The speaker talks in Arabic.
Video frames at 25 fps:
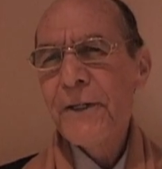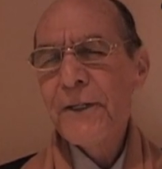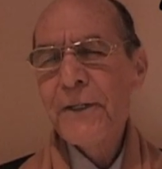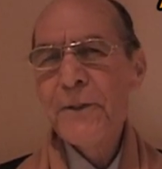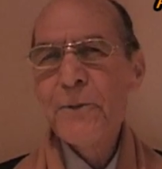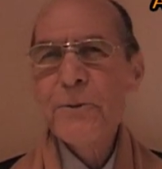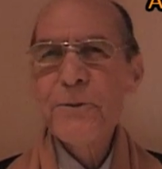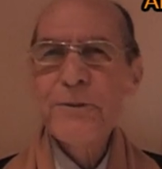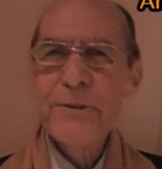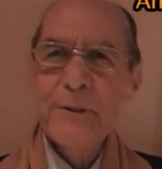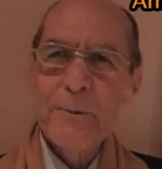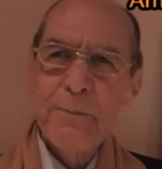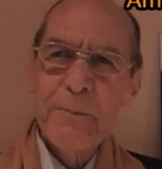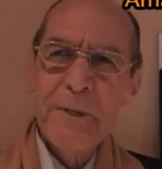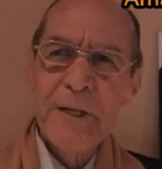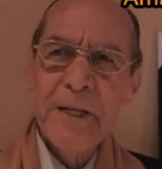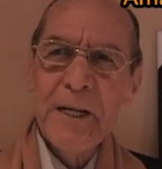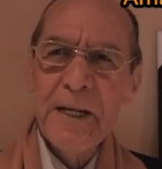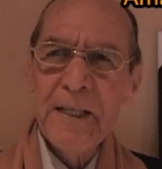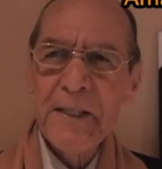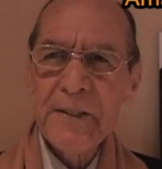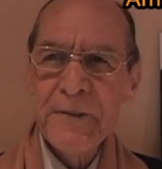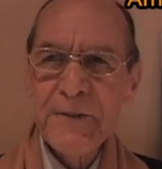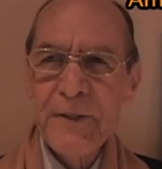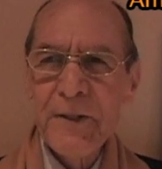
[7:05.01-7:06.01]
كنا سن
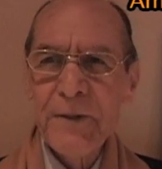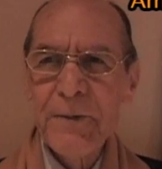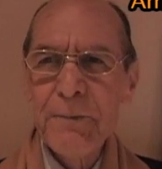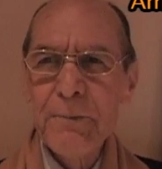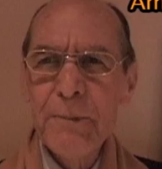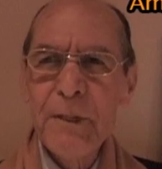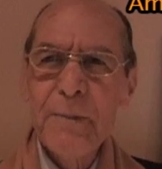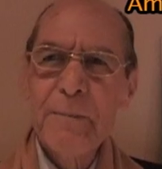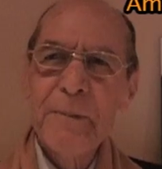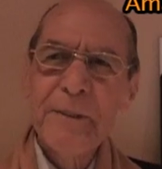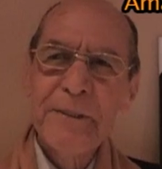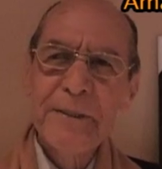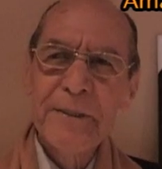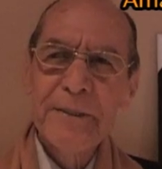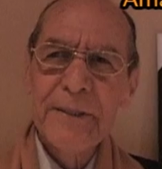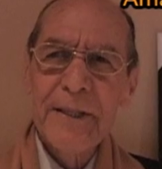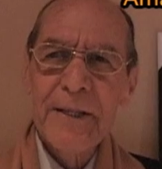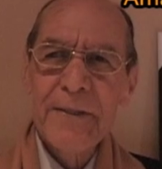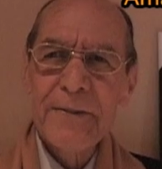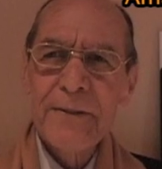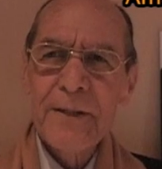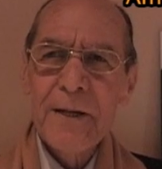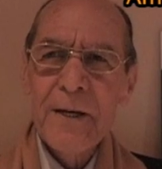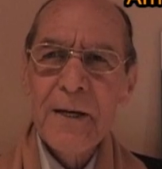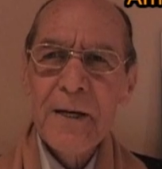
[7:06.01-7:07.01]
بين الحسد
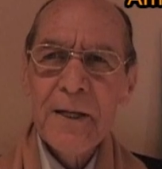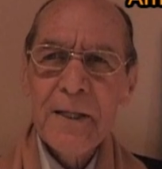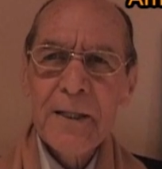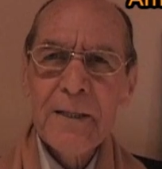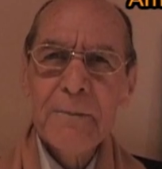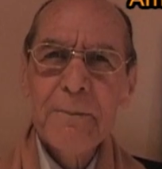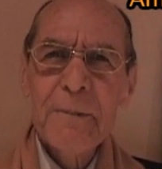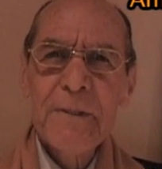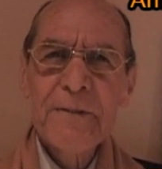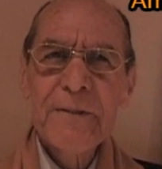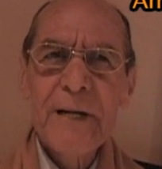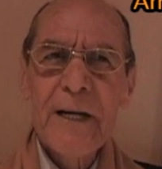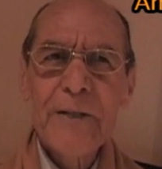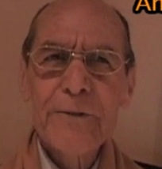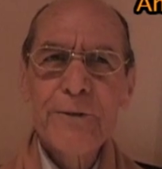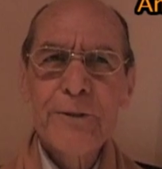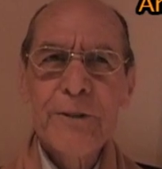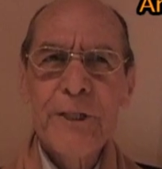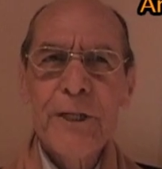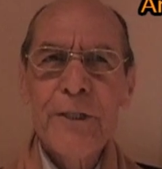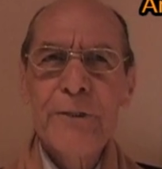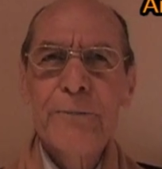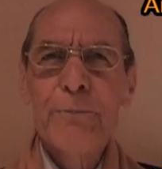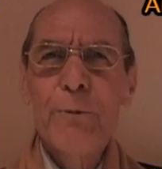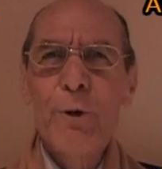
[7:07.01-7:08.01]
بالميديتاس خل ميزارش
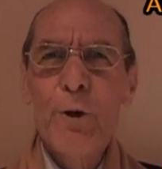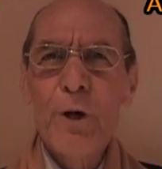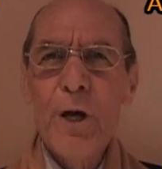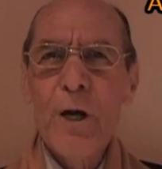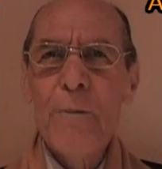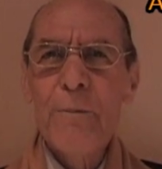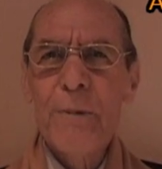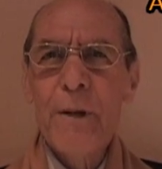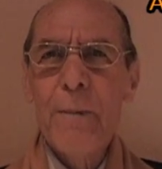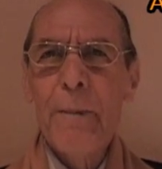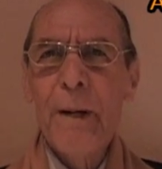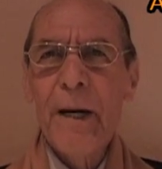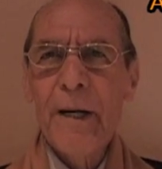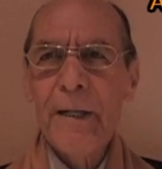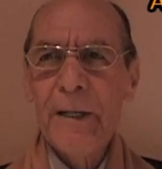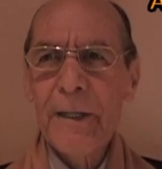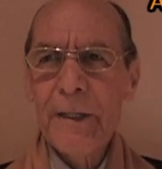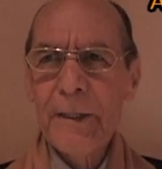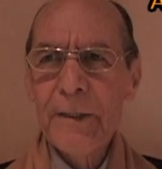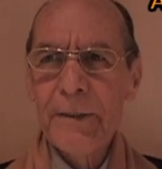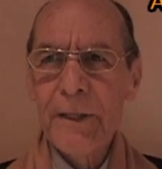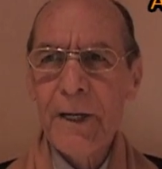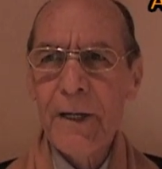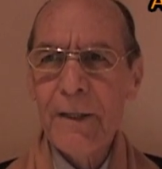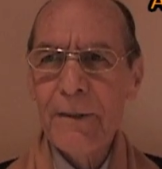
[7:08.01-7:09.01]
الحد مهم قرا
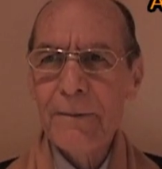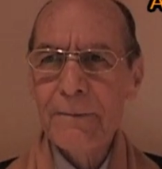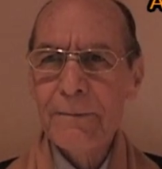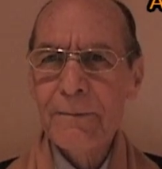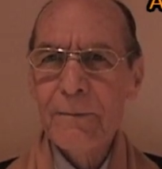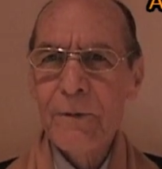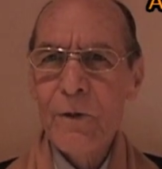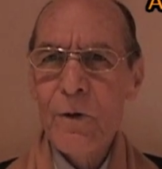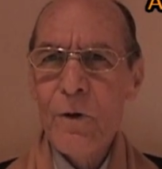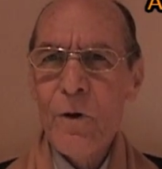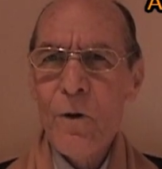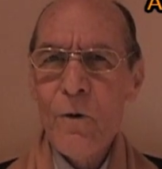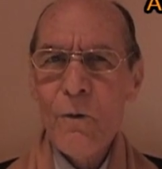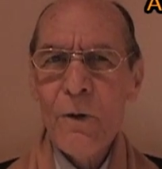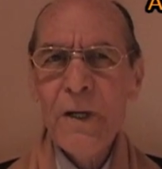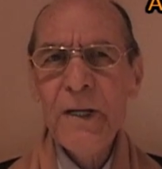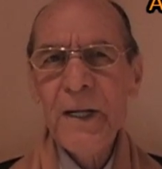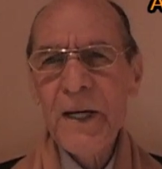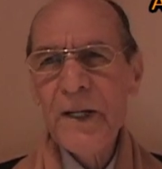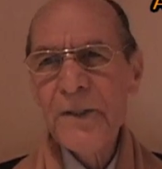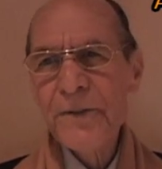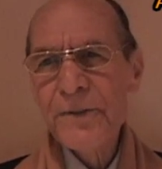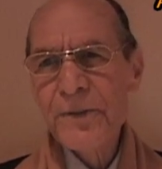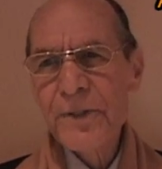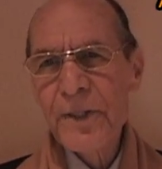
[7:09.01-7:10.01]
نخنا
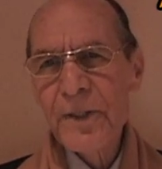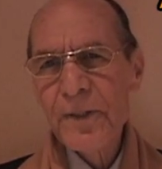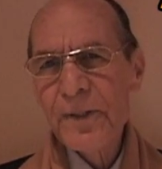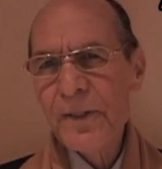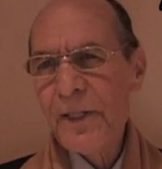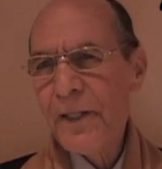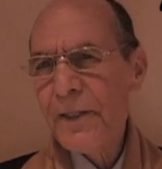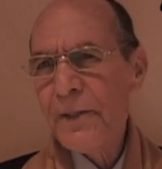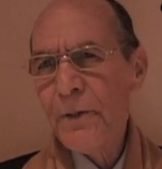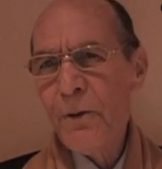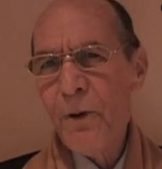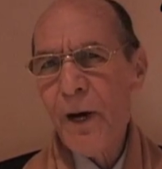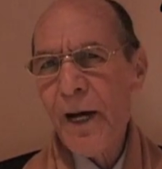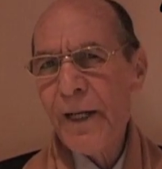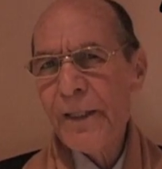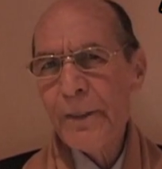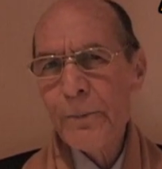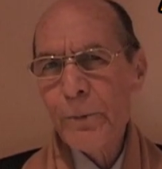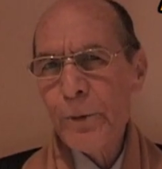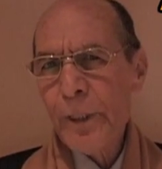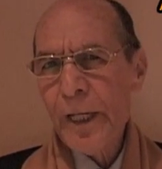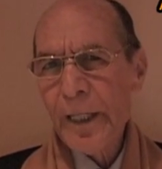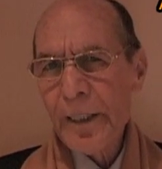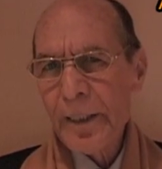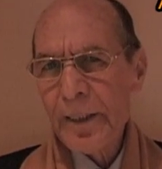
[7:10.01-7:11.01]
وقال حسديت لأنه
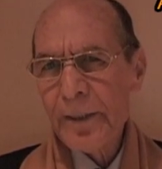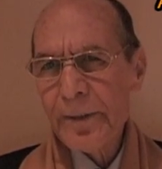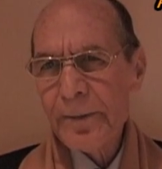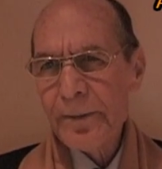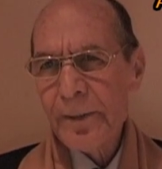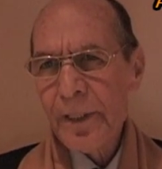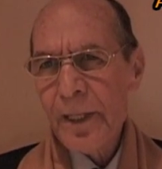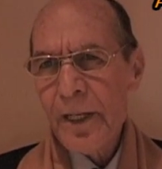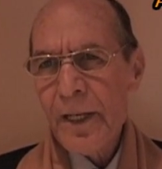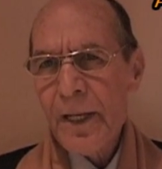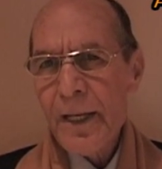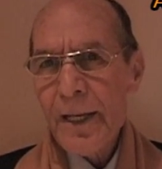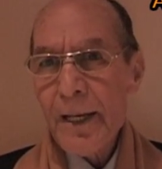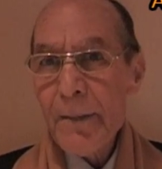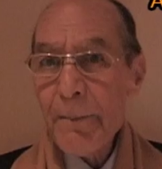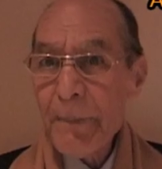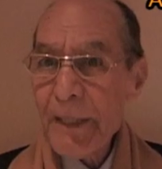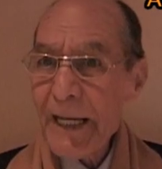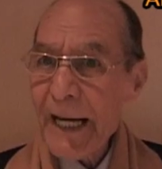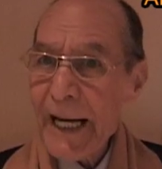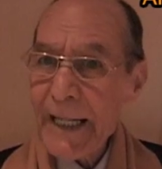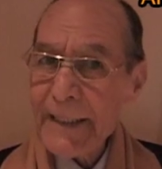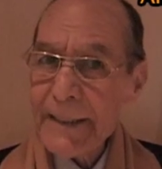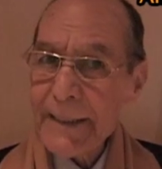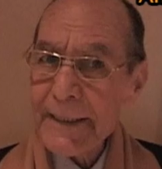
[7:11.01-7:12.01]
غنهور عقل
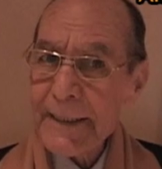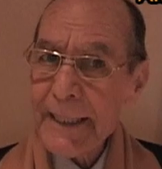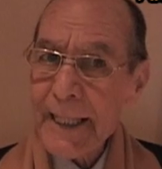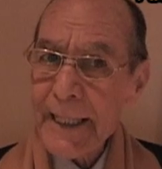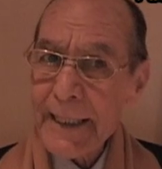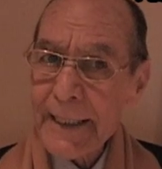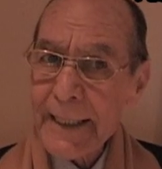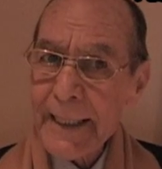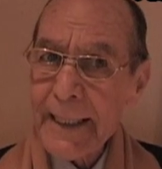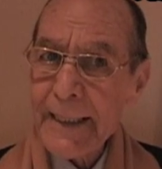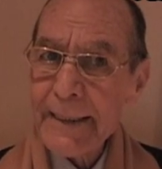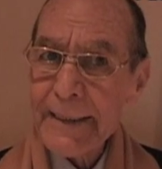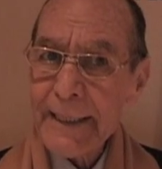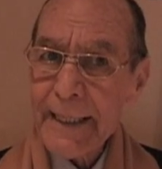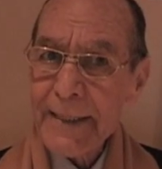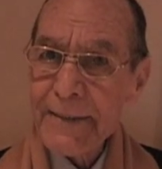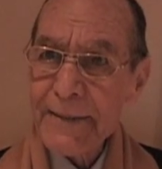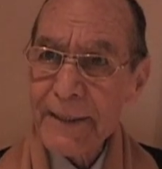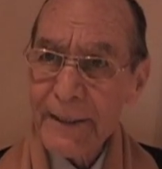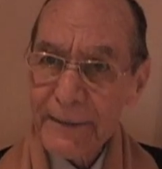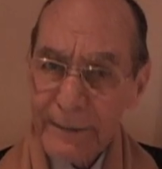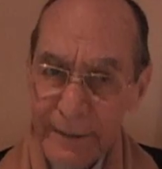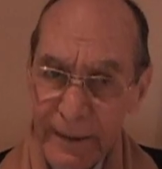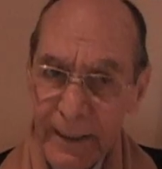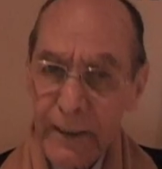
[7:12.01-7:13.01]
ملي غنهور عقل
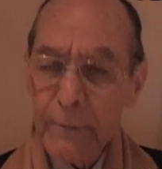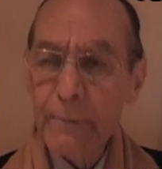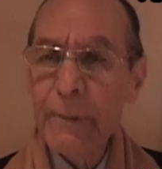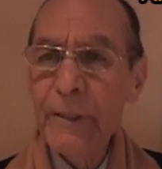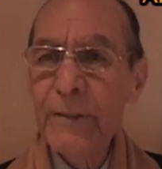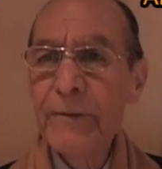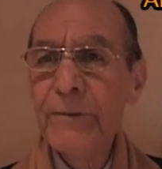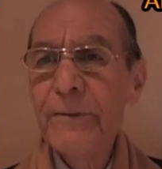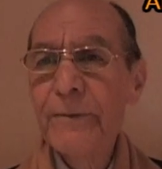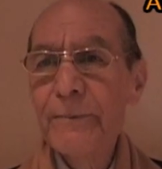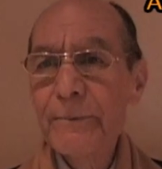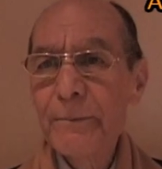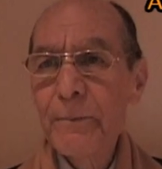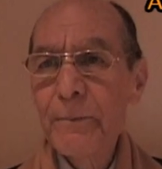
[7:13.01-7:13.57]
أزاك نرمد